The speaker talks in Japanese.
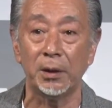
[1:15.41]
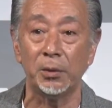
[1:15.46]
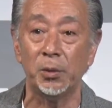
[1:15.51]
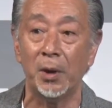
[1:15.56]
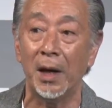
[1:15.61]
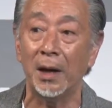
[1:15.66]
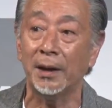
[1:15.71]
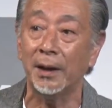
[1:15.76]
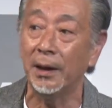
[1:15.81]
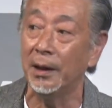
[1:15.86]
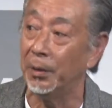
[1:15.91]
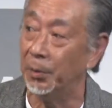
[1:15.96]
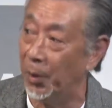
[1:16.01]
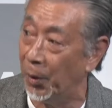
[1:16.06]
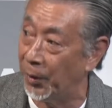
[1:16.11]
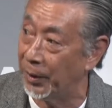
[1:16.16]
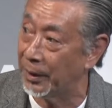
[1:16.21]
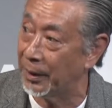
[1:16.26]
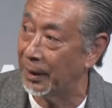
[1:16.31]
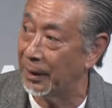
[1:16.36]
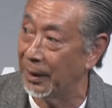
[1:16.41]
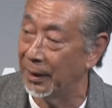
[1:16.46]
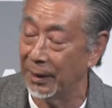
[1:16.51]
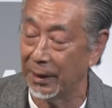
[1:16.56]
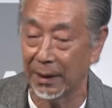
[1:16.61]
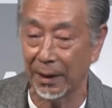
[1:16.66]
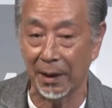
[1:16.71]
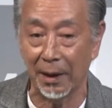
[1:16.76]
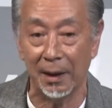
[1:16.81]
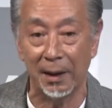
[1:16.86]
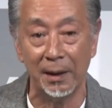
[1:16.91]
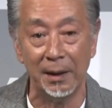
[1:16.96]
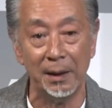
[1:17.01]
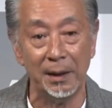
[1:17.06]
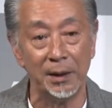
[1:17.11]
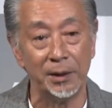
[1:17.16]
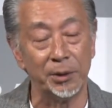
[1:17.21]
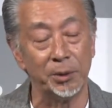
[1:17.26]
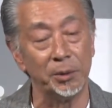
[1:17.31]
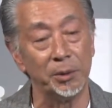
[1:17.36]
いうわけにもいかないから
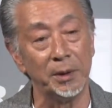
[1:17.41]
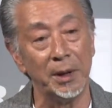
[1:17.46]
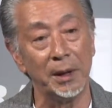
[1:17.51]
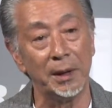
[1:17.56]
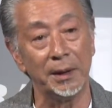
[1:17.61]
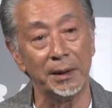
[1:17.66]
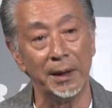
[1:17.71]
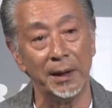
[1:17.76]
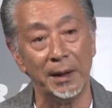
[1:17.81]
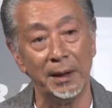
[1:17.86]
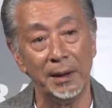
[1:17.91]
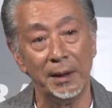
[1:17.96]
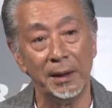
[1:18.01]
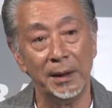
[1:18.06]
その中で